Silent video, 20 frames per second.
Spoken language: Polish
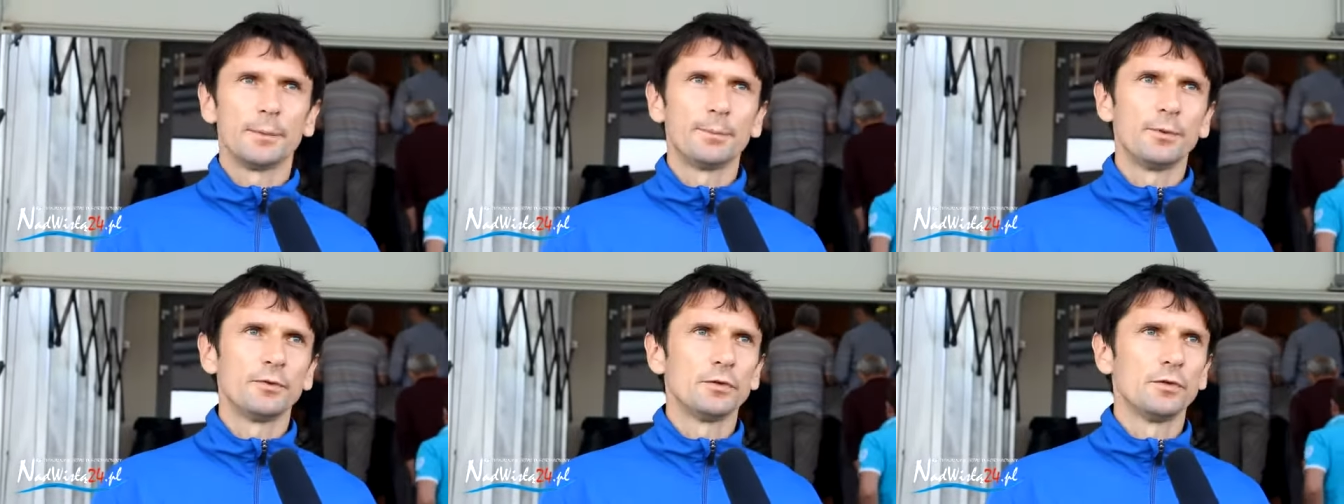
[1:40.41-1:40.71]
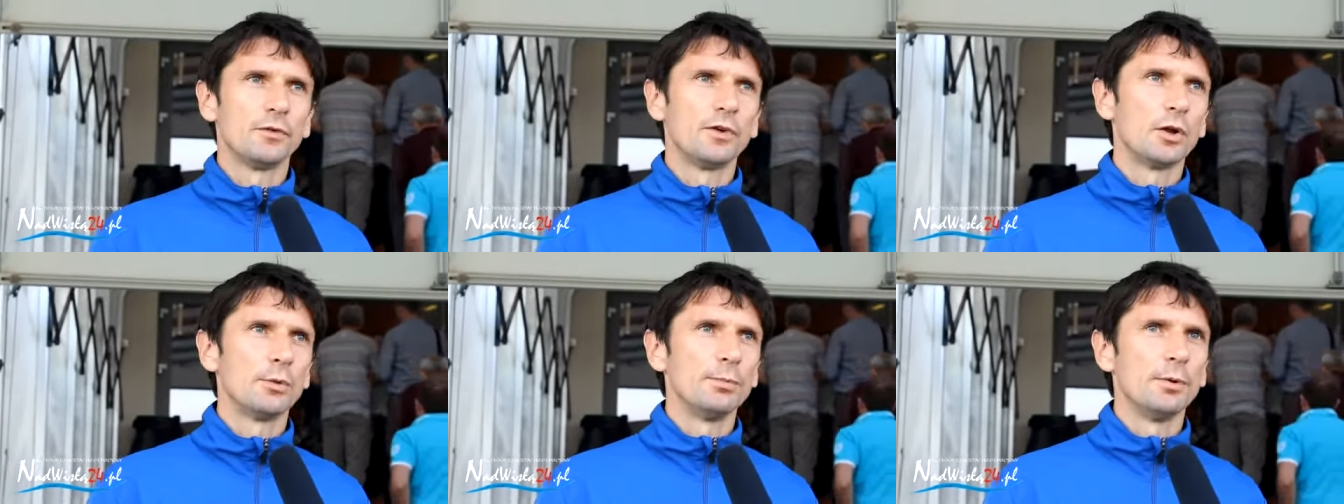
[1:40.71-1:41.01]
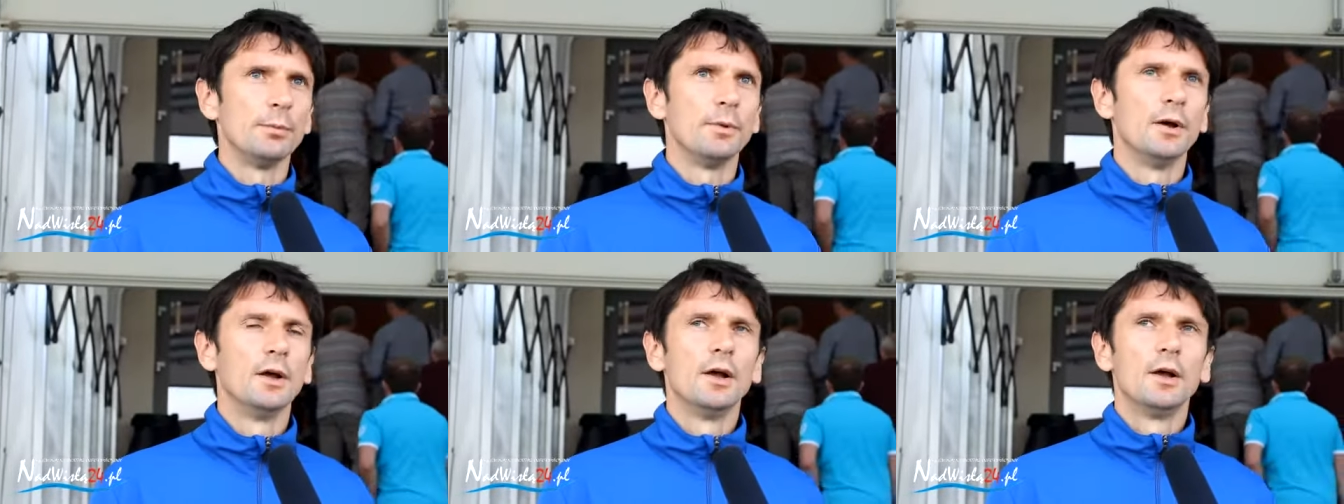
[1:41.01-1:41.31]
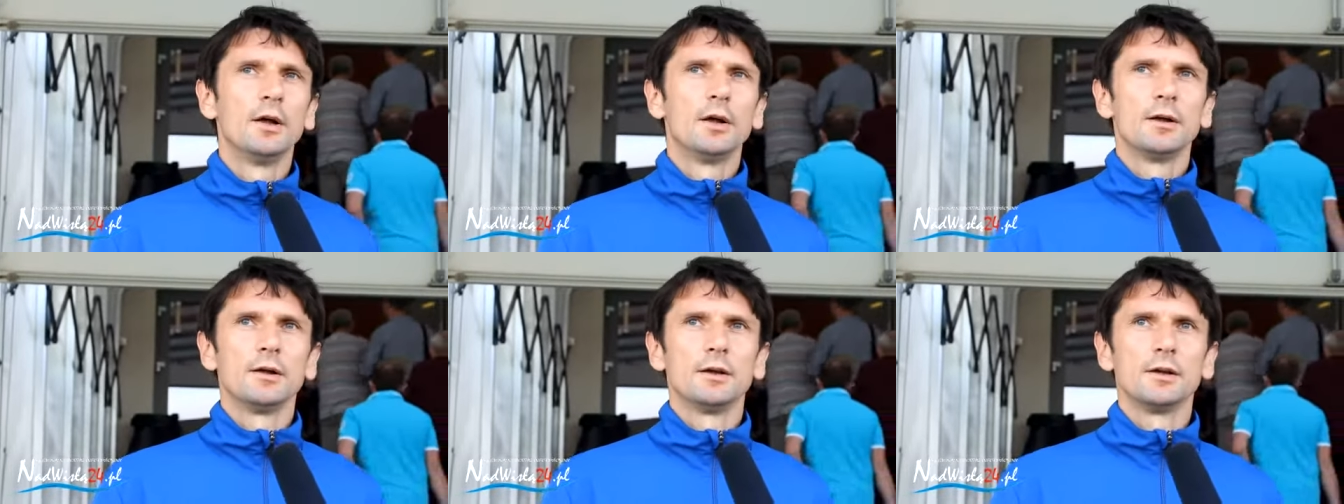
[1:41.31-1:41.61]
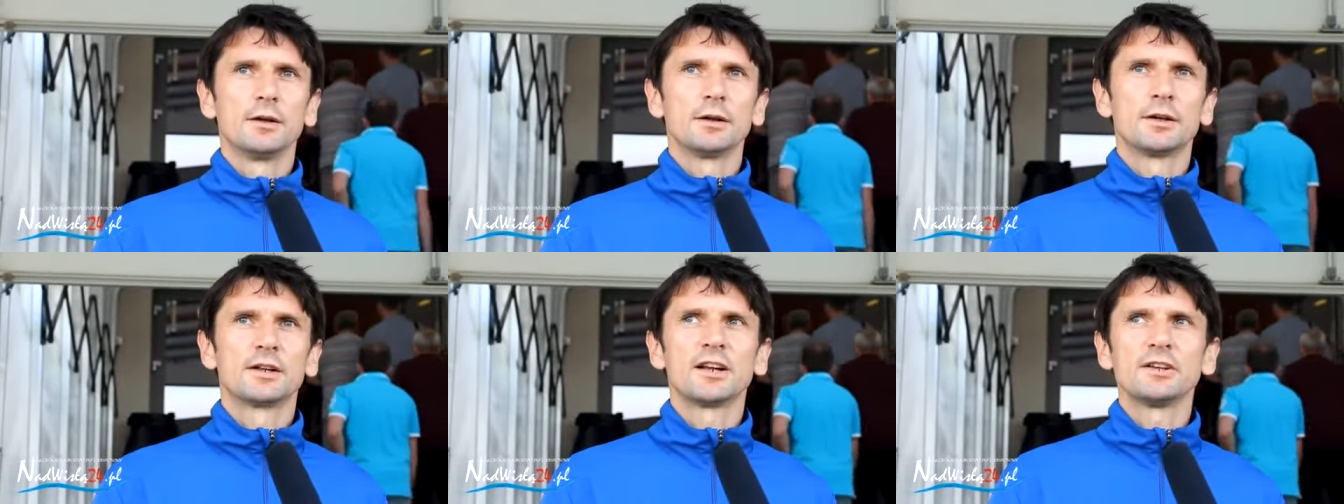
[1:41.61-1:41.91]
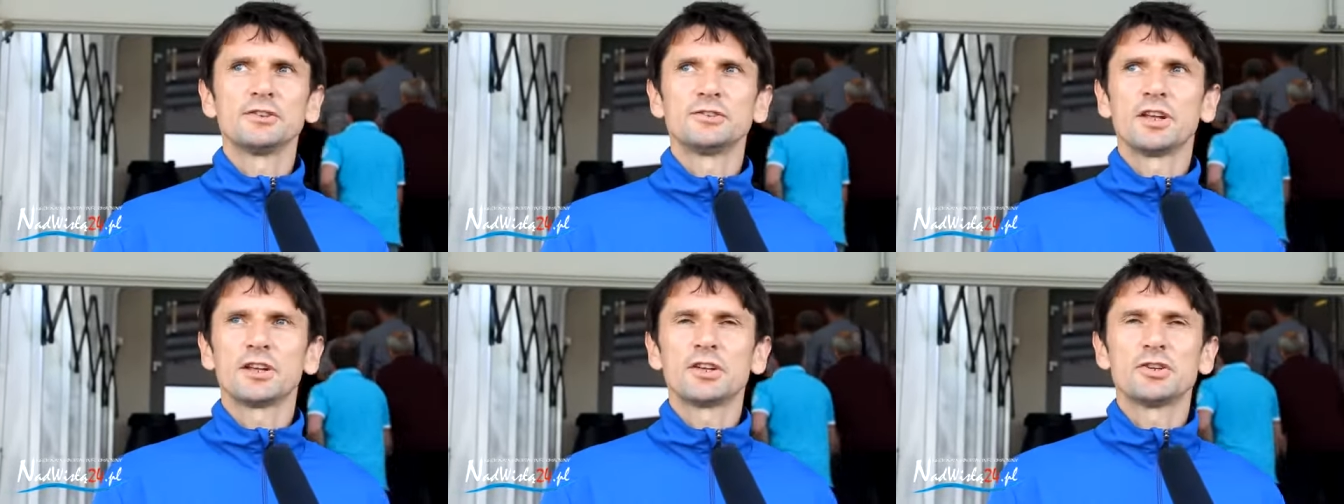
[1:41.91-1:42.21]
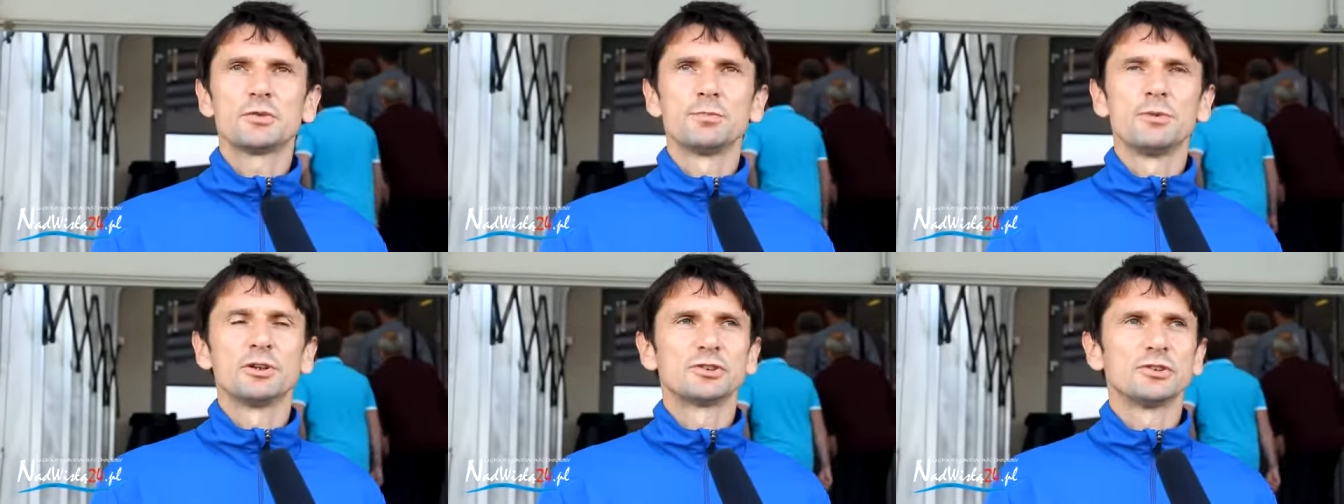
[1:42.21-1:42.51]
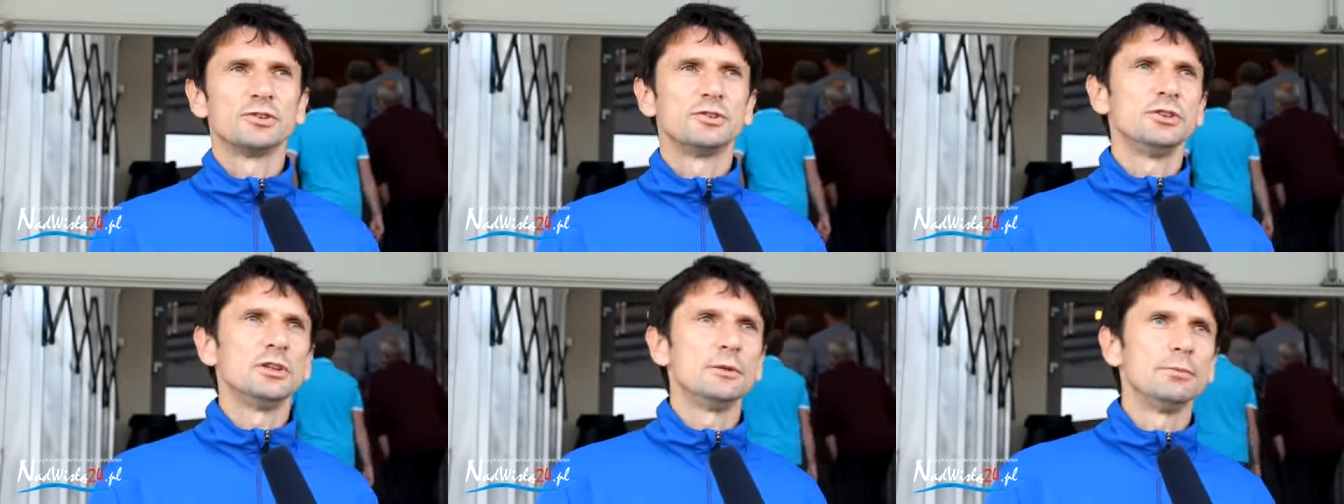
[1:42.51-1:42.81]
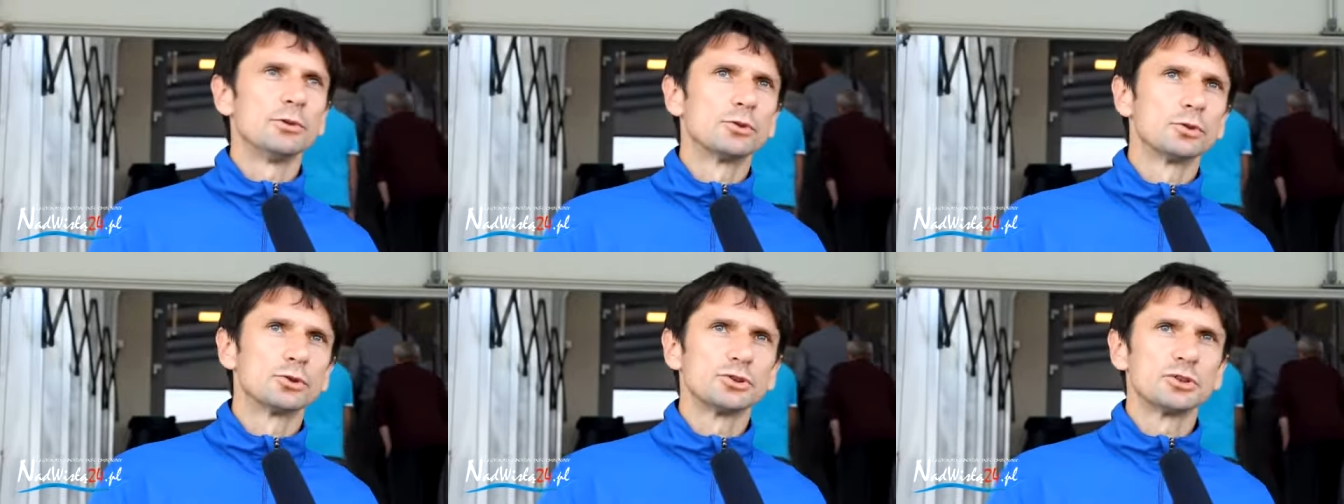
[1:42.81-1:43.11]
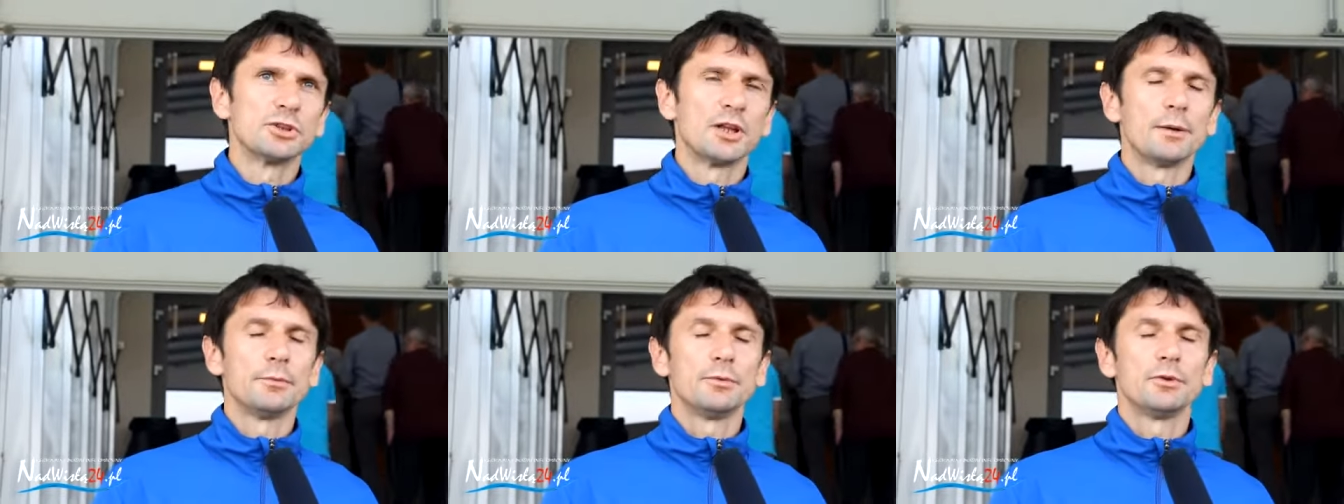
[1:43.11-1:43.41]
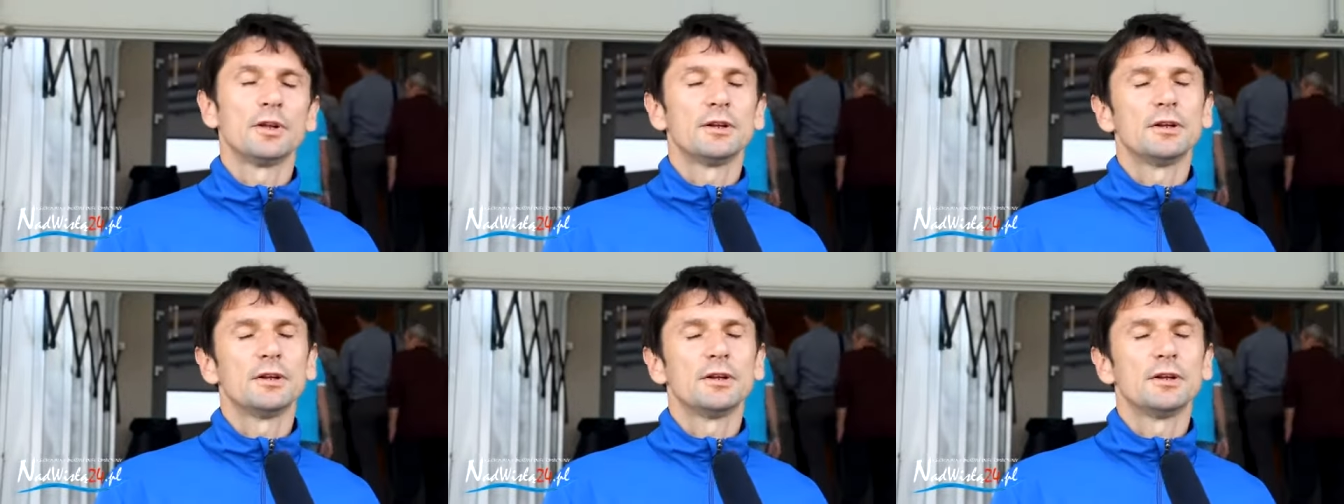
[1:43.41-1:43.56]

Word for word: Na pewno wolałbym e, grać z jakieś mecze z innymi drużynami,